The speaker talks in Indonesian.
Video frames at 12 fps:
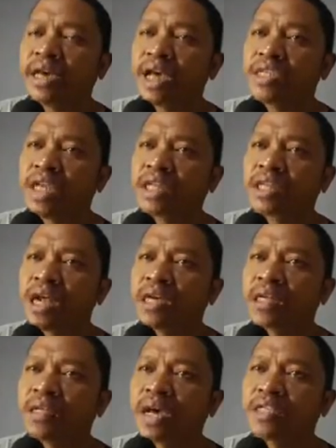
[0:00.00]
guys kita
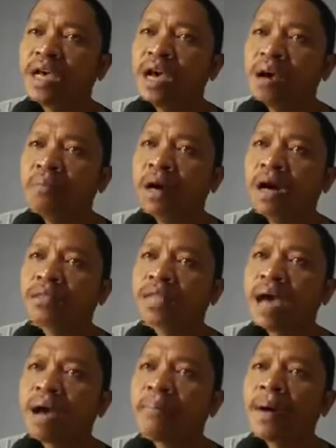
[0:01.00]
lihat guys
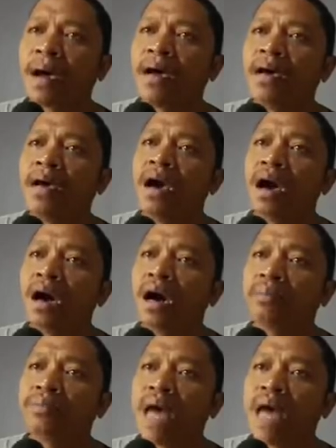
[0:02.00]
betapa um,